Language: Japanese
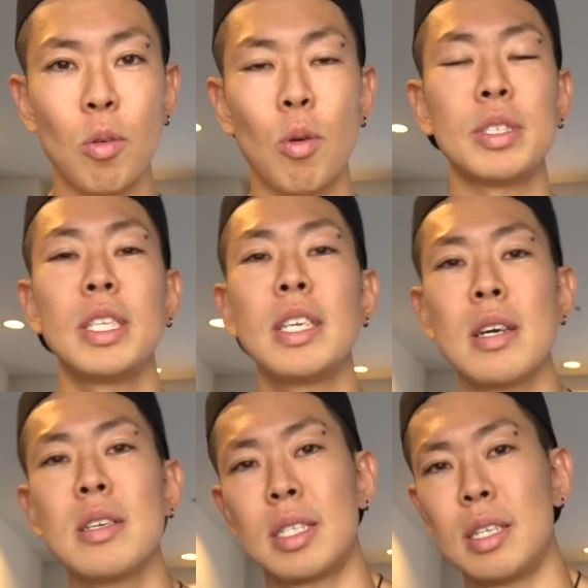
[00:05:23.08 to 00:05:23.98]
のコツに
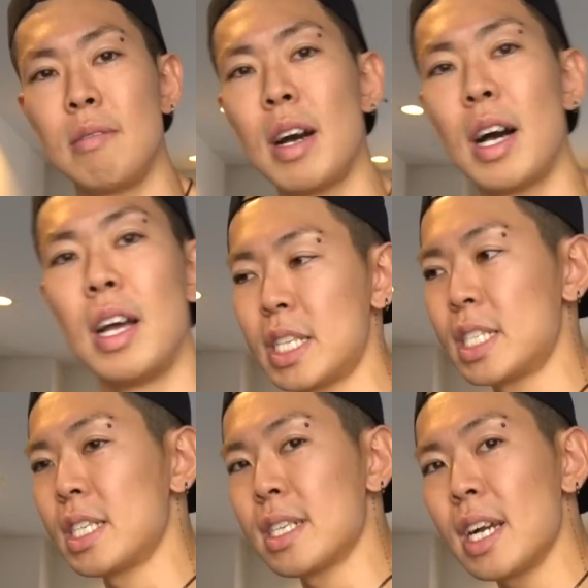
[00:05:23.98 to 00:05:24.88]
関しては
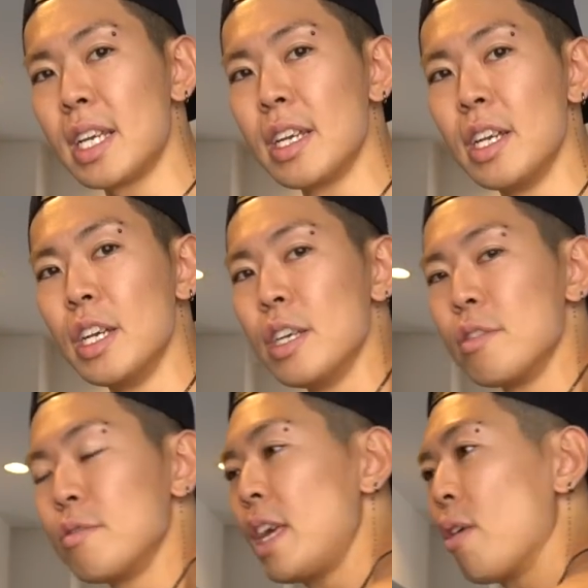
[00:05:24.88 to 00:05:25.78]
しっかり
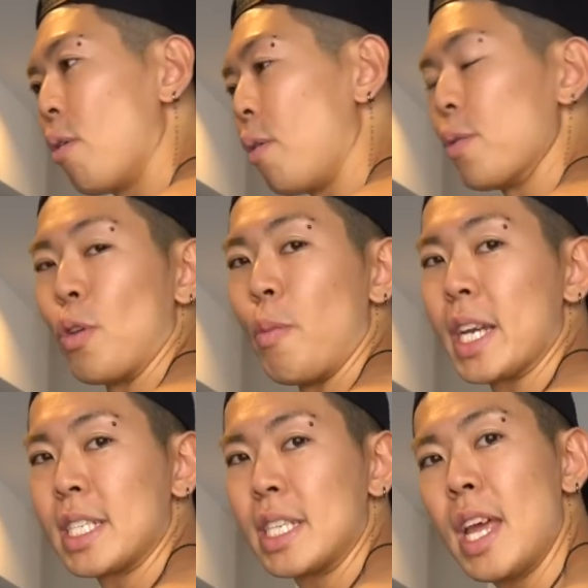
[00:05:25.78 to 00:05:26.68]
腕を伸
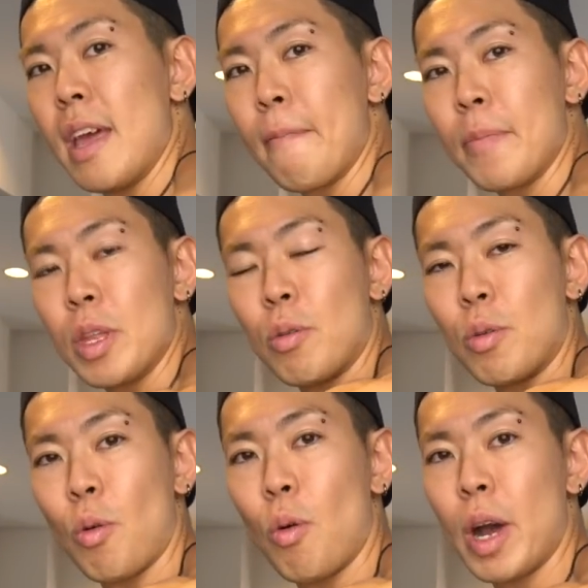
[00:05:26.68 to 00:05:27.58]
ばしてこ
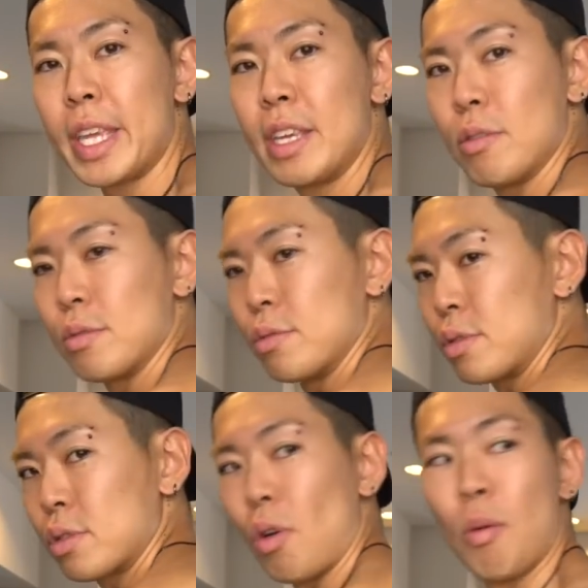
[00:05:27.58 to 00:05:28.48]
の広背筋をぐっ
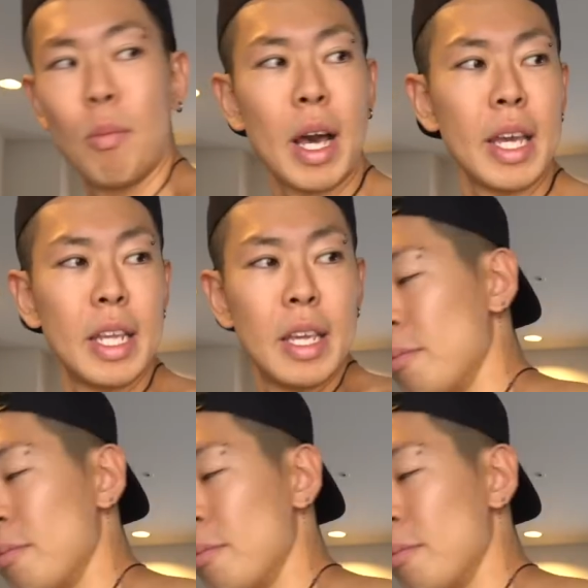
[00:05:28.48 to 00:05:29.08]
と前に